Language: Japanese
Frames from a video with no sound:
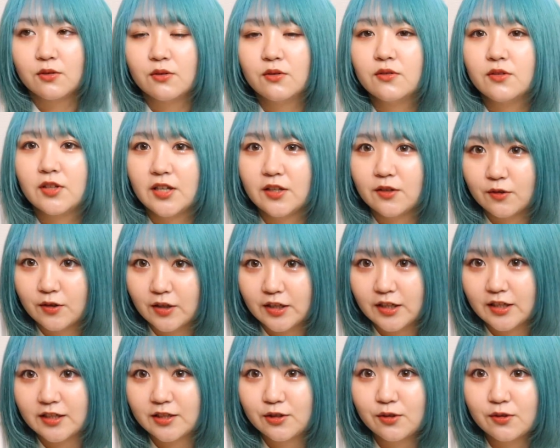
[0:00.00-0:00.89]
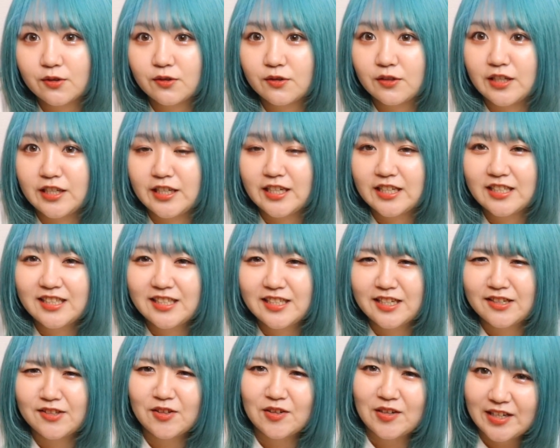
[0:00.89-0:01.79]
どうなのかな、ソロになっ
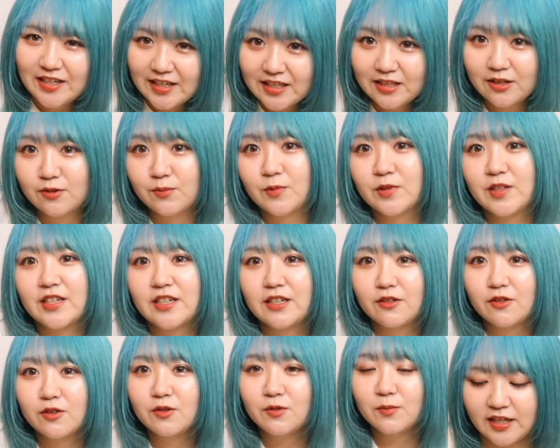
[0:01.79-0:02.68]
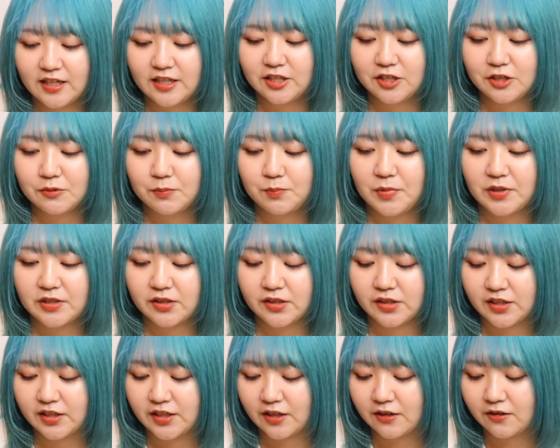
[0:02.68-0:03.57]
ちゃうのかなって思ったけど再出
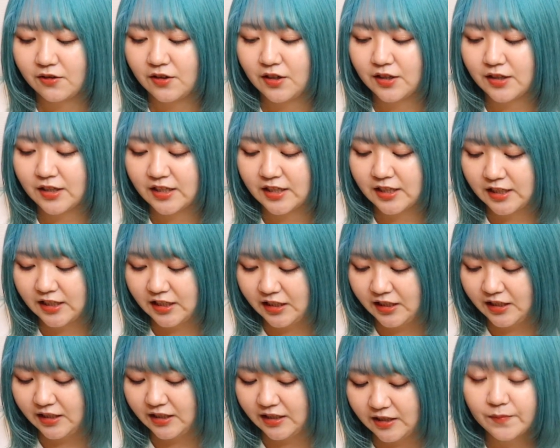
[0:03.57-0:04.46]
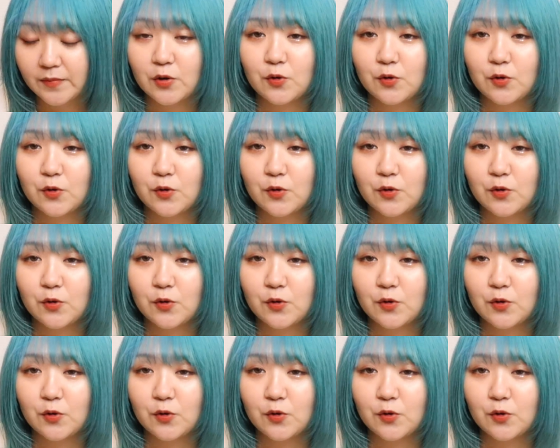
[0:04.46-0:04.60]
発してくれたし、